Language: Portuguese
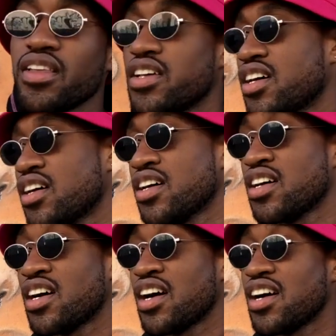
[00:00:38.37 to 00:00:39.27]

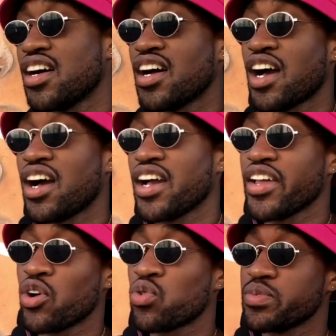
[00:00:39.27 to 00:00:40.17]
Uh,
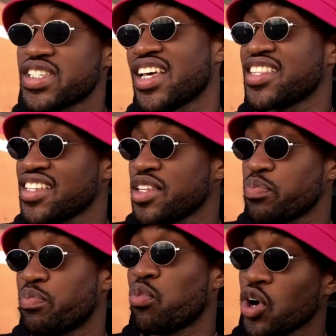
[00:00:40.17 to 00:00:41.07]
eu comecei a ter
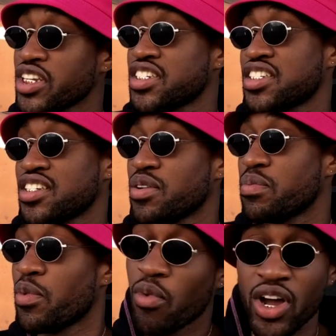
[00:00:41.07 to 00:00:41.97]
tipo boas
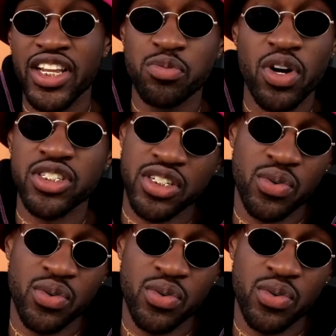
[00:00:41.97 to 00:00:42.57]
memórias, boas